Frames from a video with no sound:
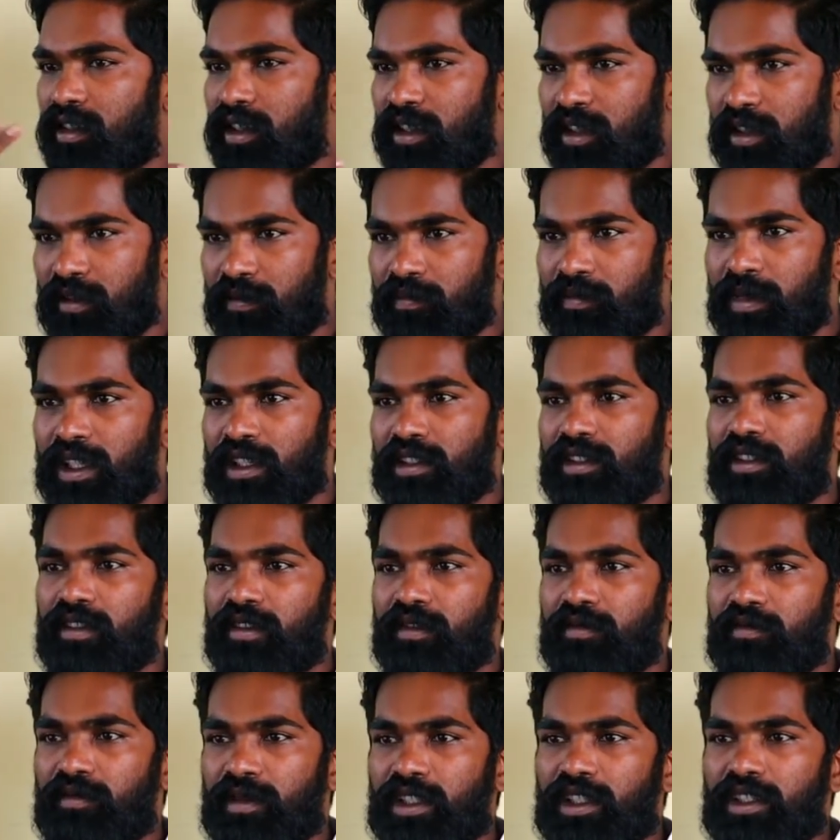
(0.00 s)
ది బెస్ట్
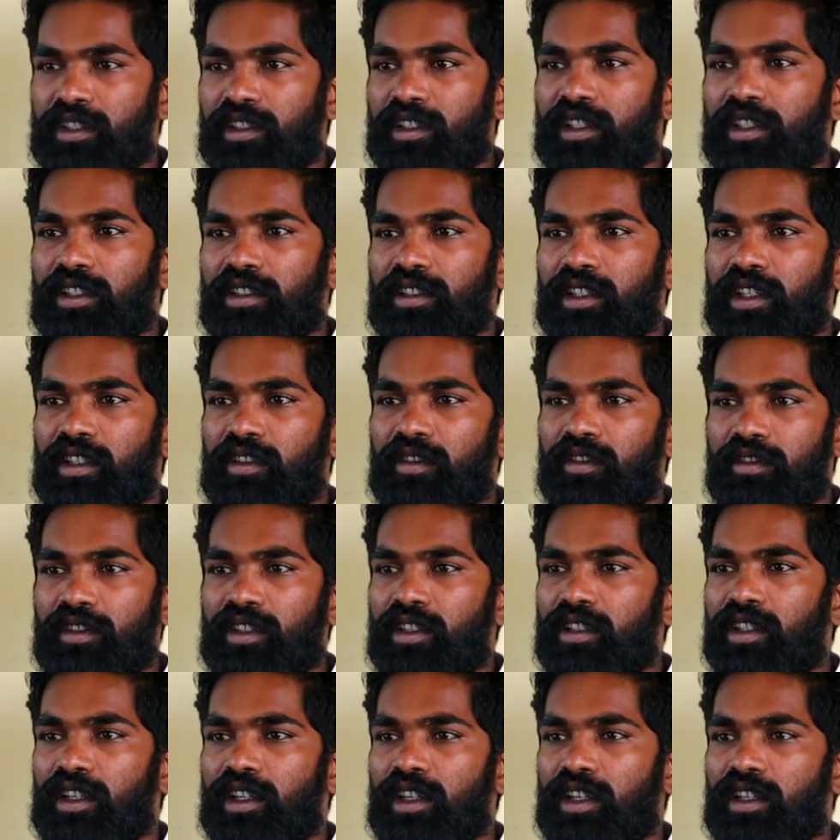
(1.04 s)
మినిస్ట్రీస్ అయిండొచ్చు
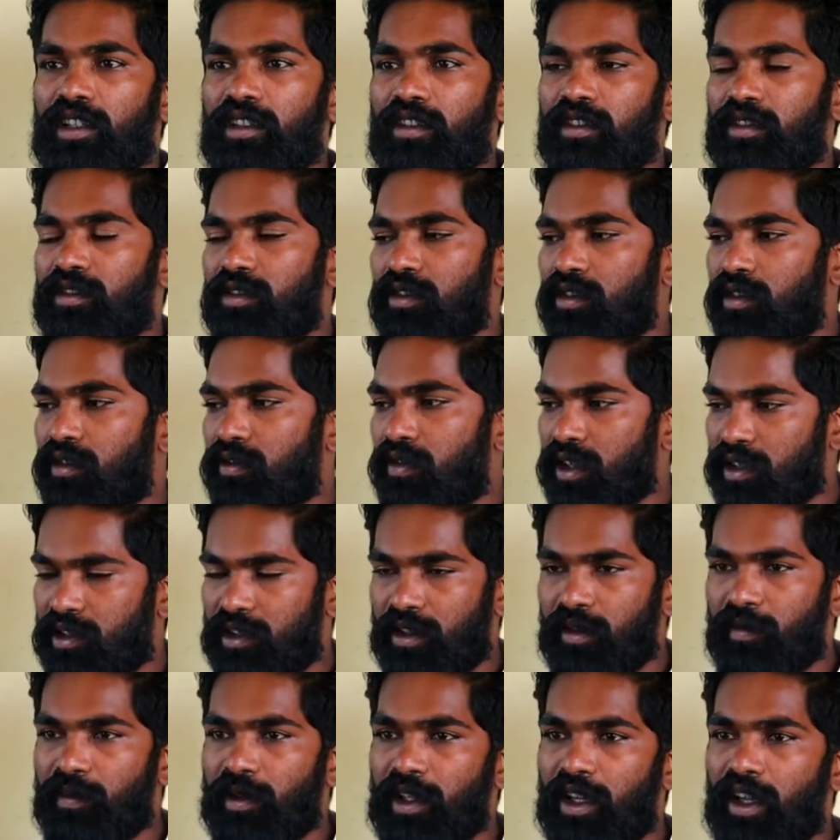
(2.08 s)
ఏదన్నా అయిండొచ్చు
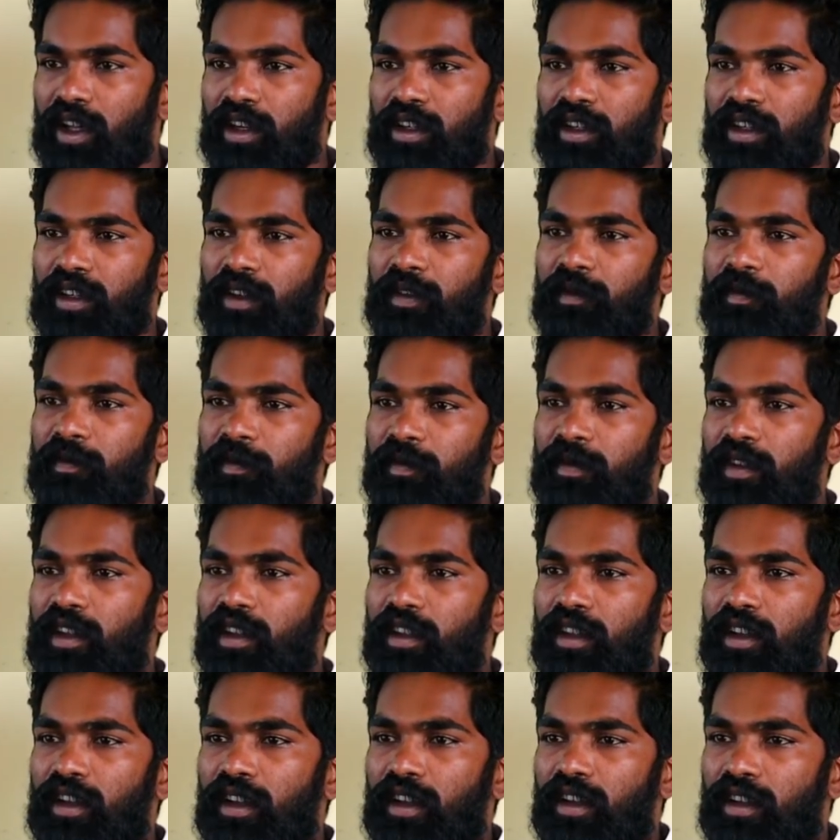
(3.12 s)
ఫస్ట్ ప్రియారిటీ
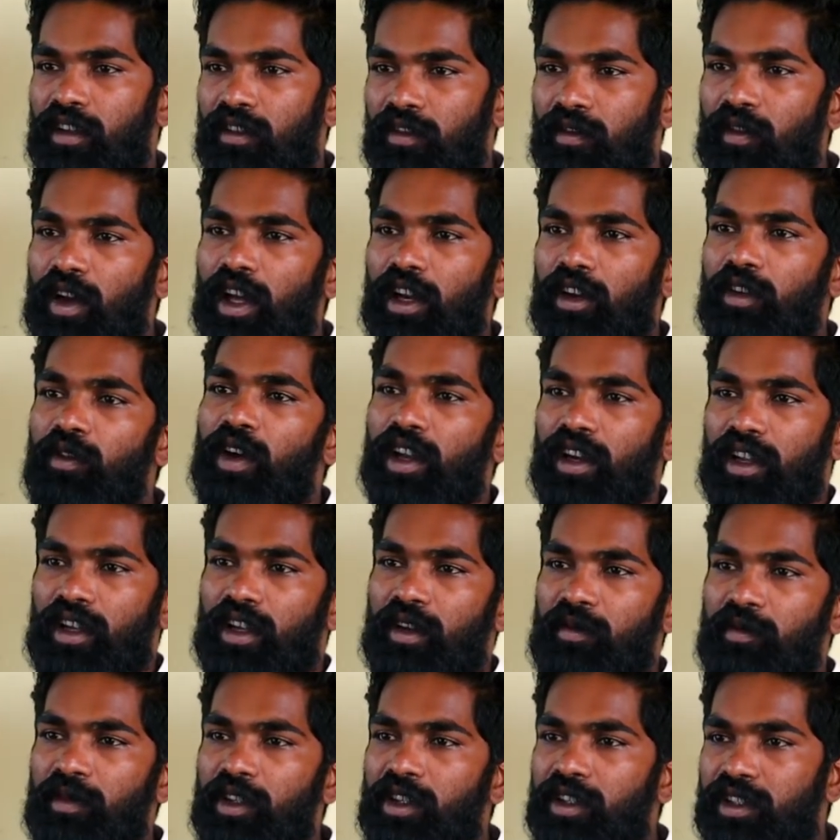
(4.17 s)
వాళ్ళు వాళ్ళ
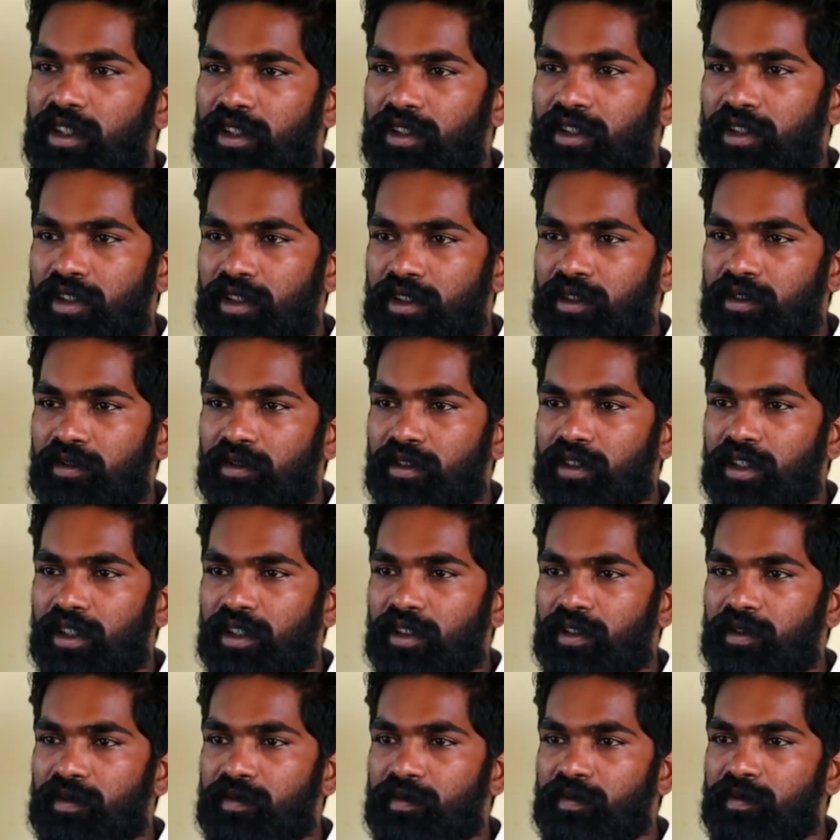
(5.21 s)
కమ్యూనిటీస్కి
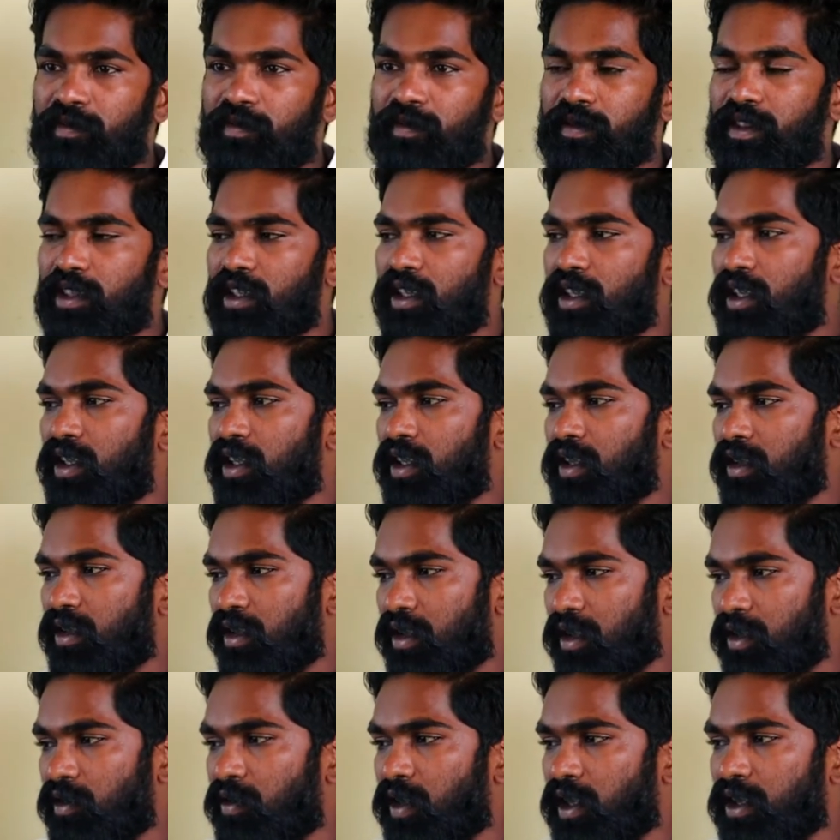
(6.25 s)
ఇచ్చుకుంటారు
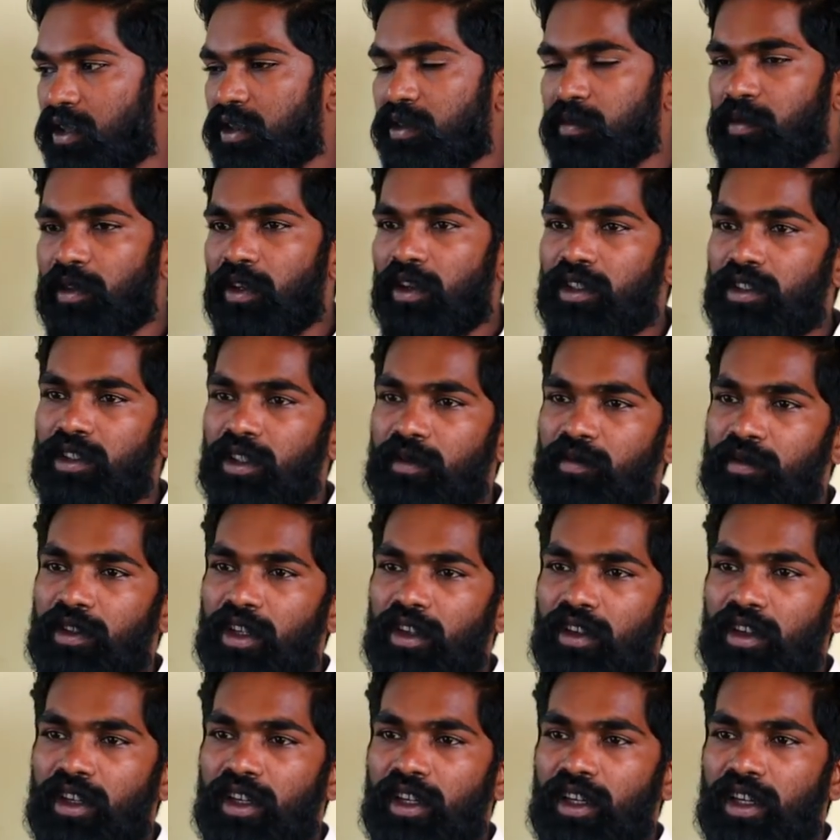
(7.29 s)
ఈ వైసీపీ వాళ్ళు చెప్తా
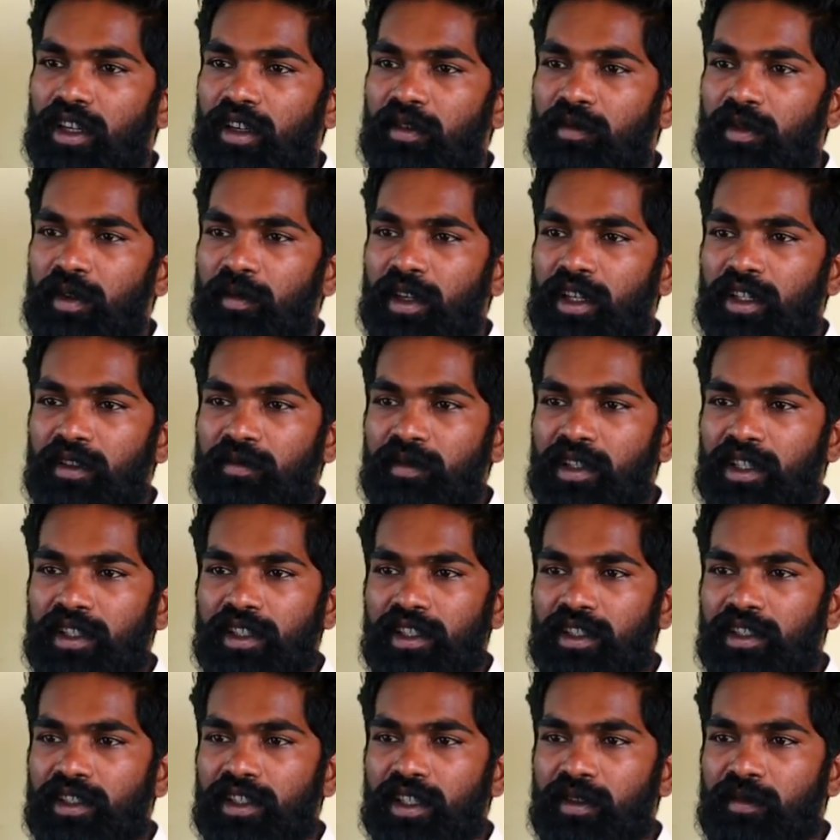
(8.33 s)
ఉన్నారు కదా మేము ఐదు
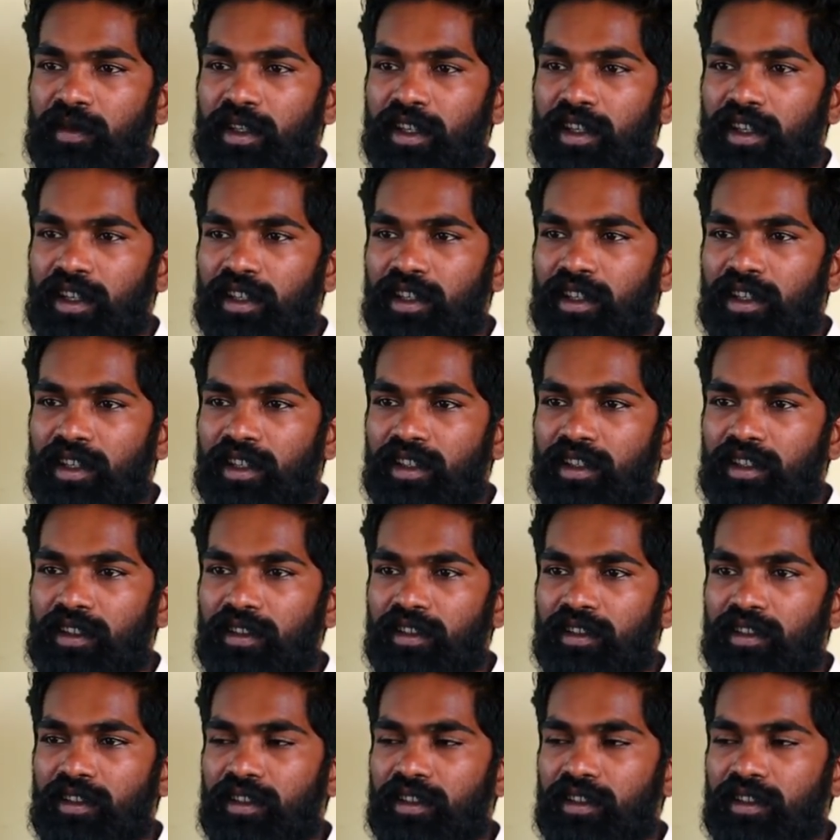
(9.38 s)
మందికి ఇచ్చినాం అట్లా ఇట్లా అని